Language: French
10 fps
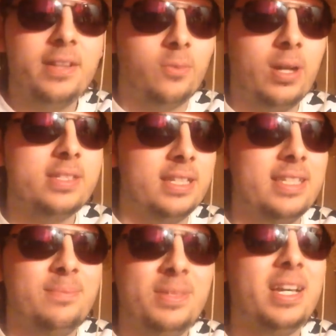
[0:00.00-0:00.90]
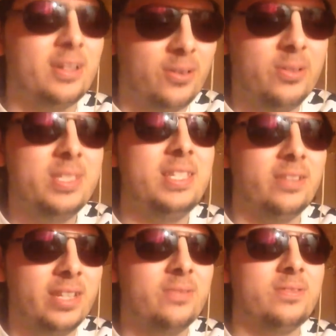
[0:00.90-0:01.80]
Donc là c'est bien que aussi ils
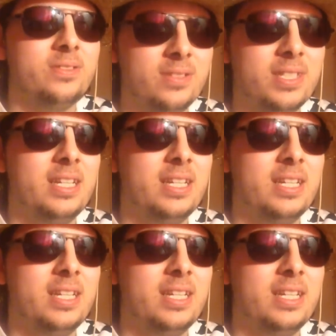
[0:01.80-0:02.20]
en aient conscience, hein.